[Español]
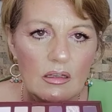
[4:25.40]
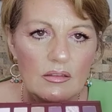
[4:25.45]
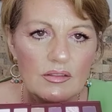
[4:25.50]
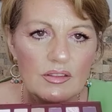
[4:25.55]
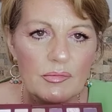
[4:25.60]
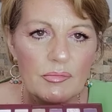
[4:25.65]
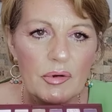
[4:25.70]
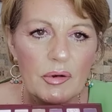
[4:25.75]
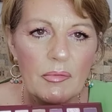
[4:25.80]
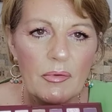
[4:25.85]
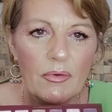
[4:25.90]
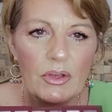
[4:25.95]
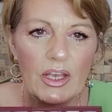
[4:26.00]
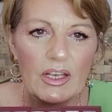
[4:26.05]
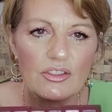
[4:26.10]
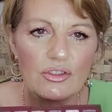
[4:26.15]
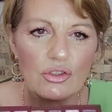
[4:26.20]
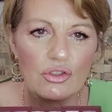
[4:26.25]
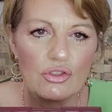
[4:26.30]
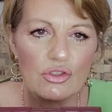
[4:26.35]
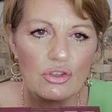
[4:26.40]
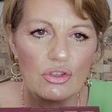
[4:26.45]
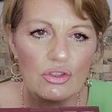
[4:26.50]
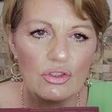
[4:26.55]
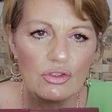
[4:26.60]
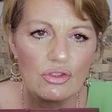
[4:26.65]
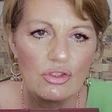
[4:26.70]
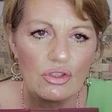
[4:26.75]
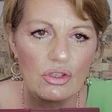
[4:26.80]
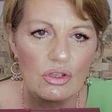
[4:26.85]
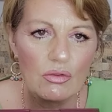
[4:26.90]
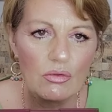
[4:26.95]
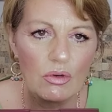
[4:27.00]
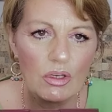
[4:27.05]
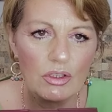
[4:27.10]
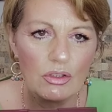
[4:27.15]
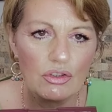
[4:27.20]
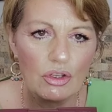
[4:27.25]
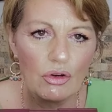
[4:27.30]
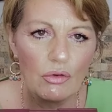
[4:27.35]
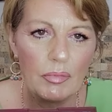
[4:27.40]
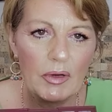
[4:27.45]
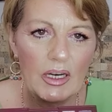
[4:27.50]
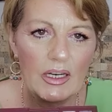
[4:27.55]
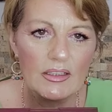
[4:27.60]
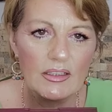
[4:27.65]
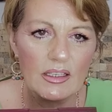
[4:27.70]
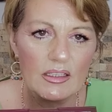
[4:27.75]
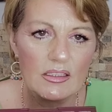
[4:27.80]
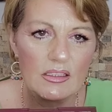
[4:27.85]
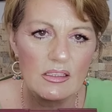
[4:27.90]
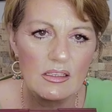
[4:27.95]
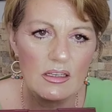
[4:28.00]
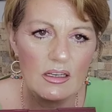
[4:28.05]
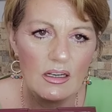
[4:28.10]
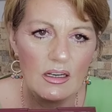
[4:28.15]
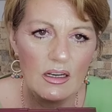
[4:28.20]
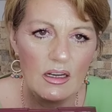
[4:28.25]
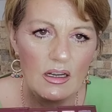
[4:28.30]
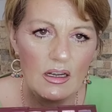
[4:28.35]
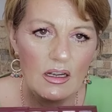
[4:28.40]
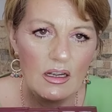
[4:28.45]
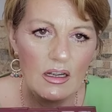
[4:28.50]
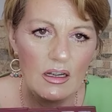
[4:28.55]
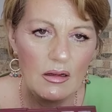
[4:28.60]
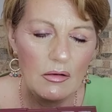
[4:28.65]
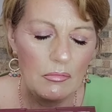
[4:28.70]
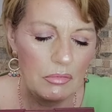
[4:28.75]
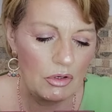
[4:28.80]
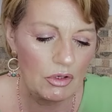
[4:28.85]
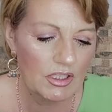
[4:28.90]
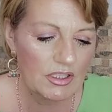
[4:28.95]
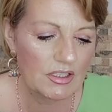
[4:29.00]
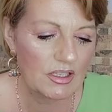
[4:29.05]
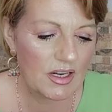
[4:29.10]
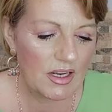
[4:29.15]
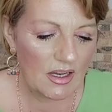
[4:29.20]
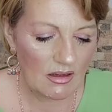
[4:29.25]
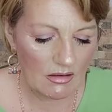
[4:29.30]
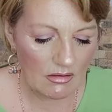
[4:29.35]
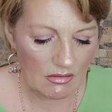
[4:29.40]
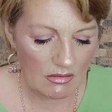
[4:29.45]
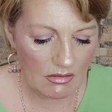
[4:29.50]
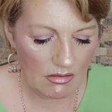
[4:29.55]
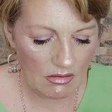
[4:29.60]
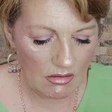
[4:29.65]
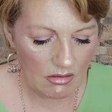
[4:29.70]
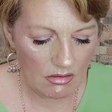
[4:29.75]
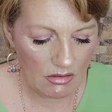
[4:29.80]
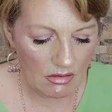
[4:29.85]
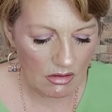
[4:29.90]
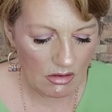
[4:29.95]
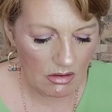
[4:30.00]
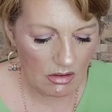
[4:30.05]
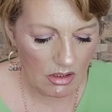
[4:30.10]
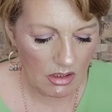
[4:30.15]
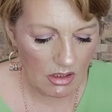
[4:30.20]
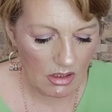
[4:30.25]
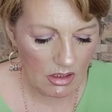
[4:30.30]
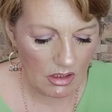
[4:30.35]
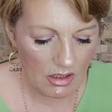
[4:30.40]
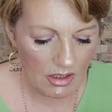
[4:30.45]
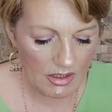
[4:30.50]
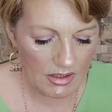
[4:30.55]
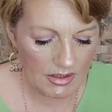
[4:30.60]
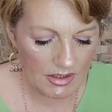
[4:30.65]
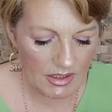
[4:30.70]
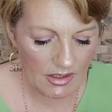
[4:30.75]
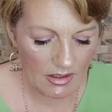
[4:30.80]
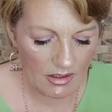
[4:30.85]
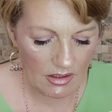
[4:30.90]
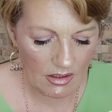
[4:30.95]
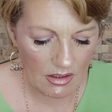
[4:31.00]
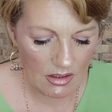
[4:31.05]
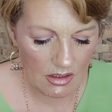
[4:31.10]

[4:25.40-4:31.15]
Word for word: Siempre me veía estos tonos cuando tengo paletas. ¿Por qué será? Este.